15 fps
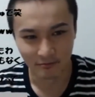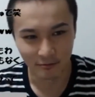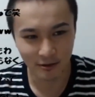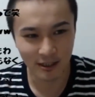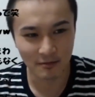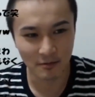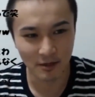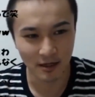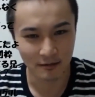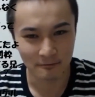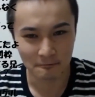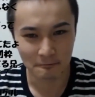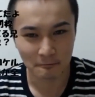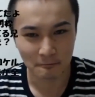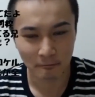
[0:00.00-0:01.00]
不気味
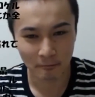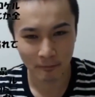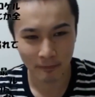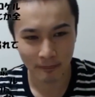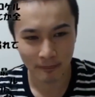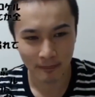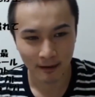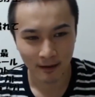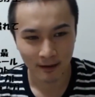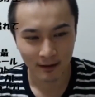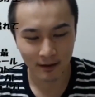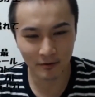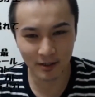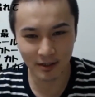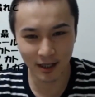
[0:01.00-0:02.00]

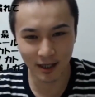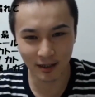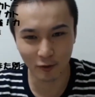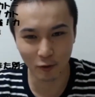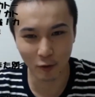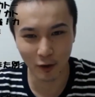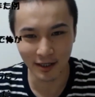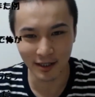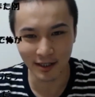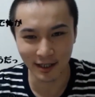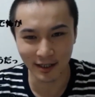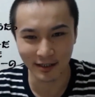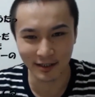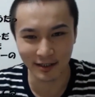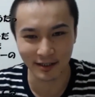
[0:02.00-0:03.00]
でも行った後お祓い
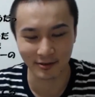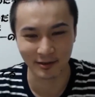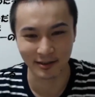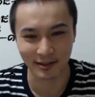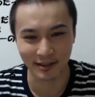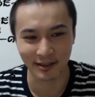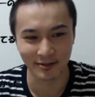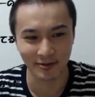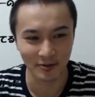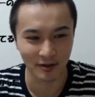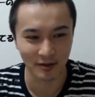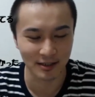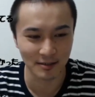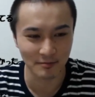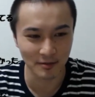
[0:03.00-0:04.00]
行かなきゃとかさそういう
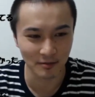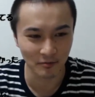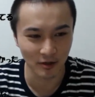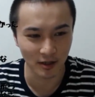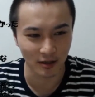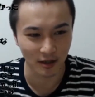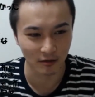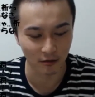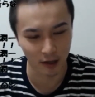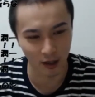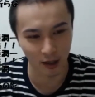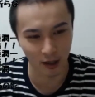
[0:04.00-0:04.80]
のは1ミリもねえんだよな